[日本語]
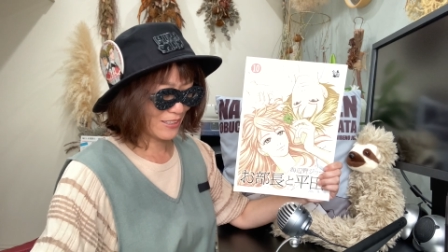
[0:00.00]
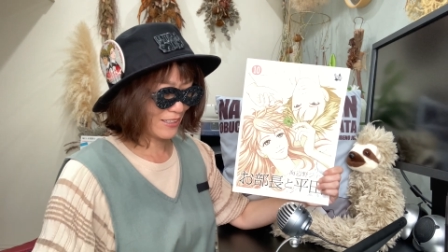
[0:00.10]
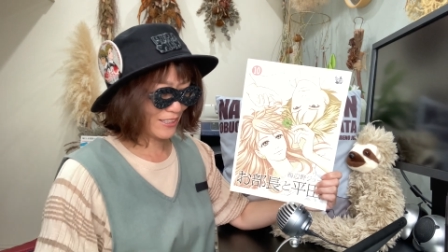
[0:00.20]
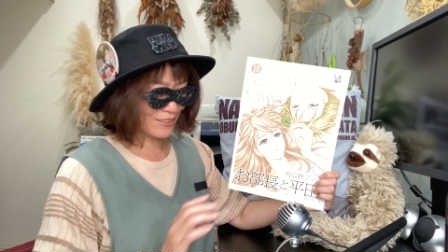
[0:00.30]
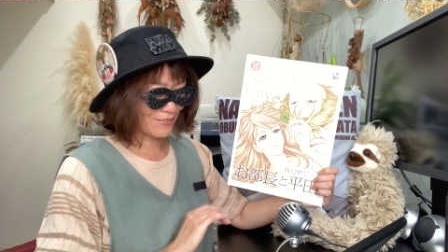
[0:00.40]
いた
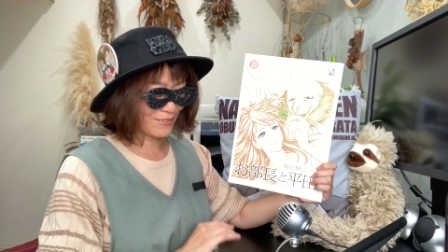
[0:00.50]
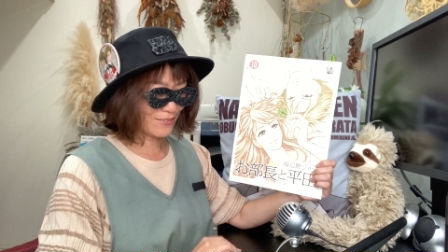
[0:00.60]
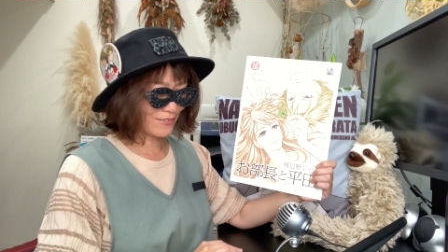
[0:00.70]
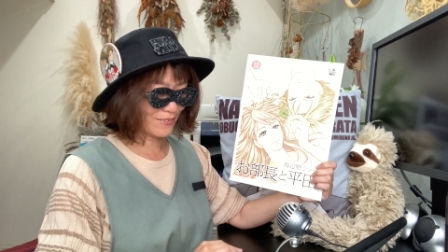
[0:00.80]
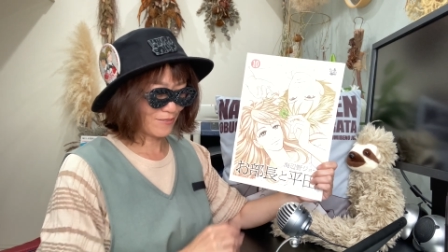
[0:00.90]
だける
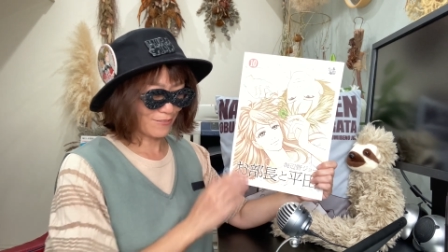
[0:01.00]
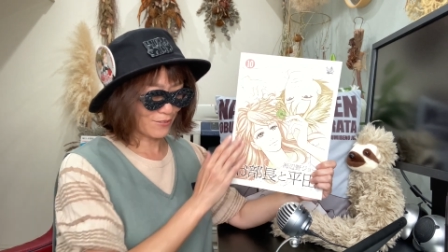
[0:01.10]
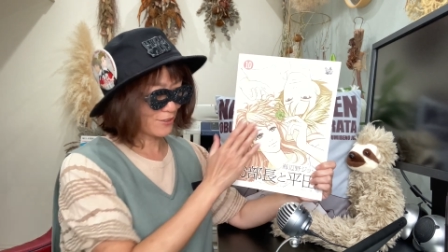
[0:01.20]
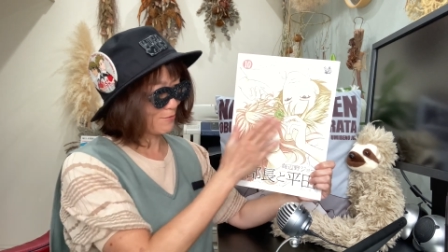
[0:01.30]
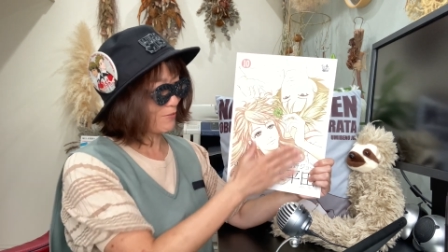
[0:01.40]
と
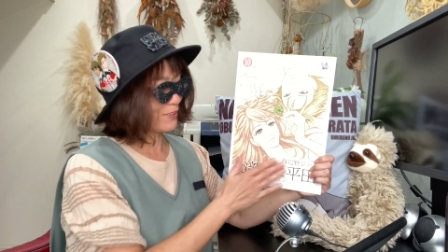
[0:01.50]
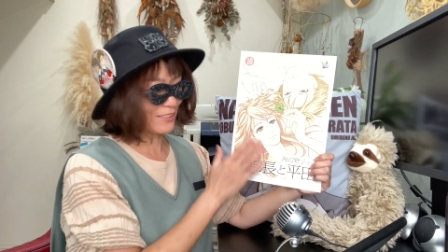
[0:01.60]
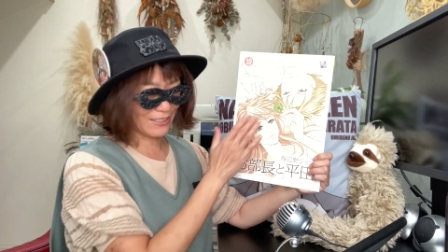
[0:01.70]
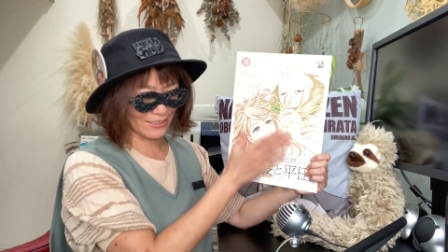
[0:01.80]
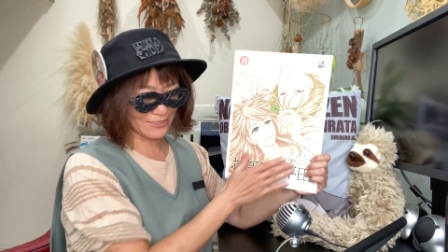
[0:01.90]
こっちもま
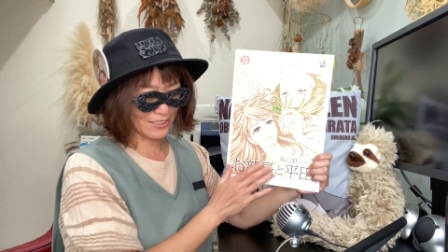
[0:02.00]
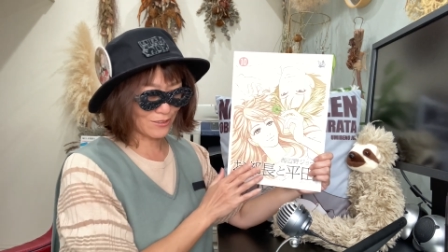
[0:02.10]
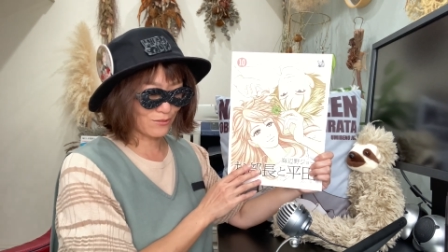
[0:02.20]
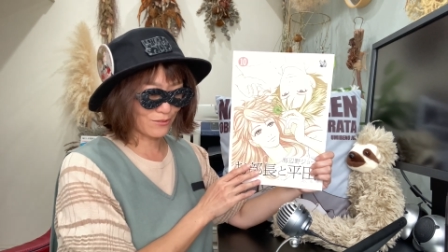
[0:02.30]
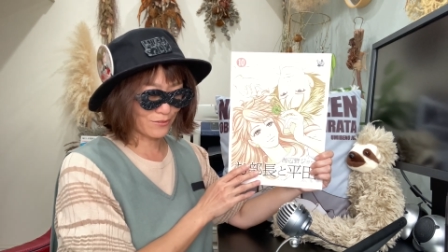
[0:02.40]
たちゃ
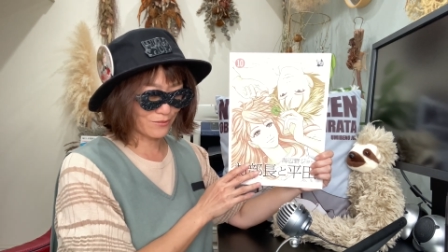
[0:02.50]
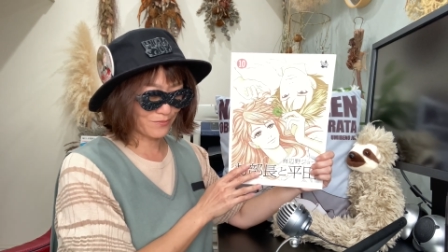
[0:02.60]
んと